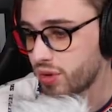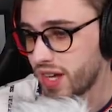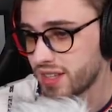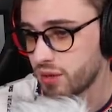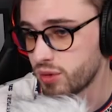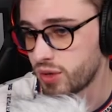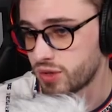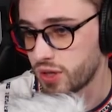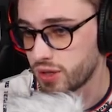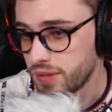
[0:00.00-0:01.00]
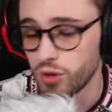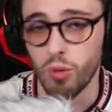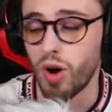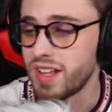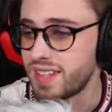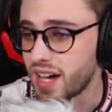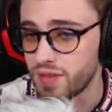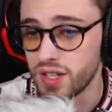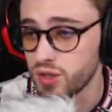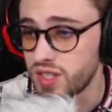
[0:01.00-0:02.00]
pour Nard Run Total. Donc, comment elle est
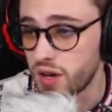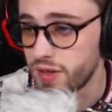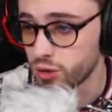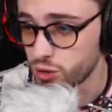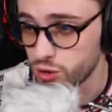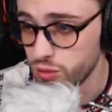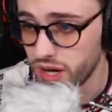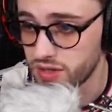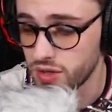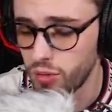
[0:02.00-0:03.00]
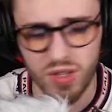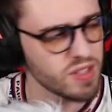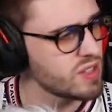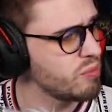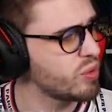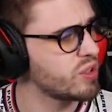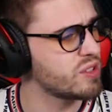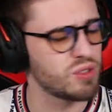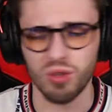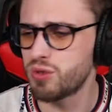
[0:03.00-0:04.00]
arrivée, de ce qu'il y a à faire dessus, bah au moins c'est simple pour euh,
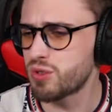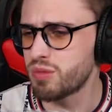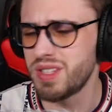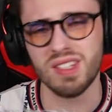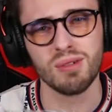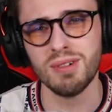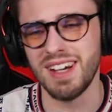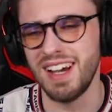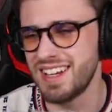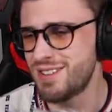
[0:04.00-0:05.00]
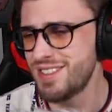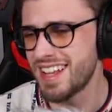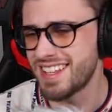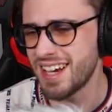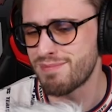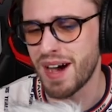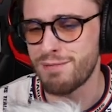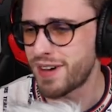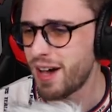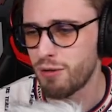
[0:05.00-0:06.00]
ce retour zombie, c'est cool. Juste à dire, bah
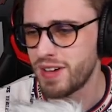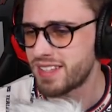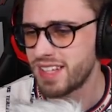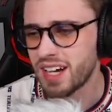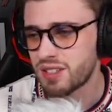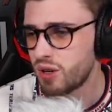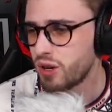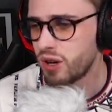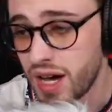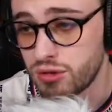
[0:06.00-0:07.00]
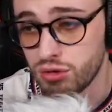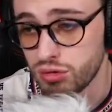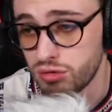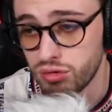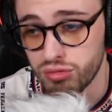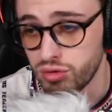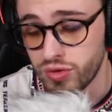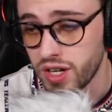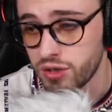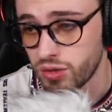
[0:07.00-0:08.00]
frère, en fait, Nart, euh, bah, tu, tu, tu
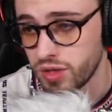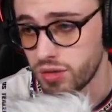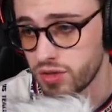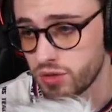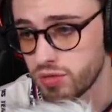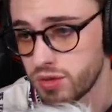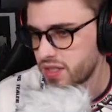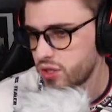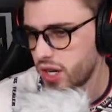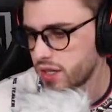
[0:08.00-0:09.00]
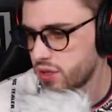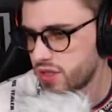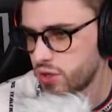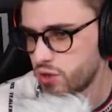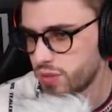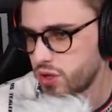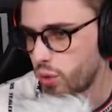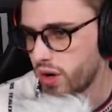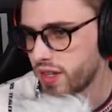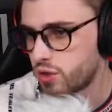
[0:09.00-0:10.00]
fais de la Particularité aussi du zombie de
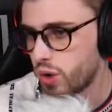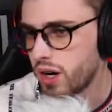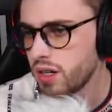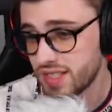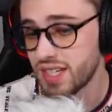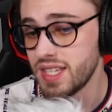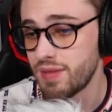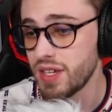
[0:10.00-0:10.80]
World at War, c'est qu'il n'y